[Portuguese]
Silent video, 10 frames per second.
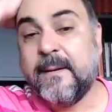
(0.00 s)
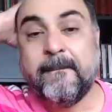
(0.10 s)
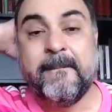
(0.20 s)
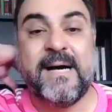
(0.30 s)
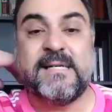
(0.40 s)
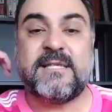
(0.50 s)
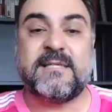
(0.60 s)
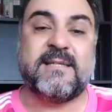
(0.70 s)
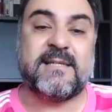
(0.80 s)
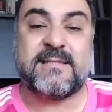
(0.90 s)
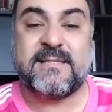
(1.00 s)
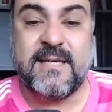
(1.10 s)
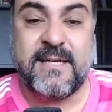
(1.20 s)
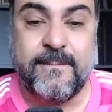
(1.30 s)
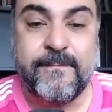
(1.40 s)
Manchester
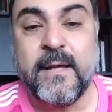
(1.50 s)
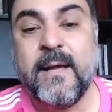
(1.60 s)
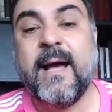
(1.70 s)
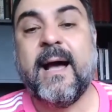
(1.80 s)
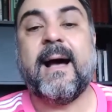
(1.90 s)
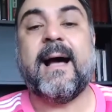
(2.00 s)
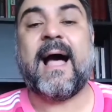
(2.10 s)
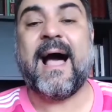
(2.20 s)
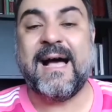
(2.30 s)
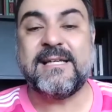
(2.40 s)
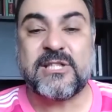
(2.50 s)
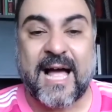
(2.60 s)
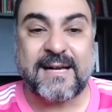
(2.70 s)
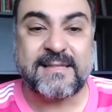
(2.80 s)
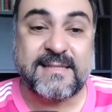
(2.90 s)
City,
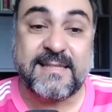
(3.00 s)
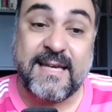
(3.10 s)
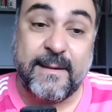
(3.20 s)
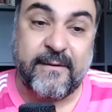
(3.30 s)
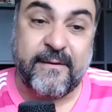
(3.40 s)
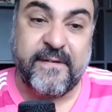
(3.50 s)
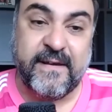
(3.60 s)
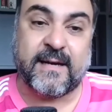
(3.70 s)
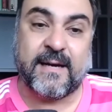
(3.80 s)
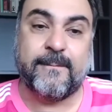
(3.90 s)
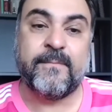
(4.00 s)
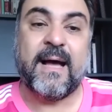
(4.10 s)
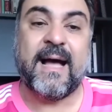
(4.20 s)
Ajax e Benfica.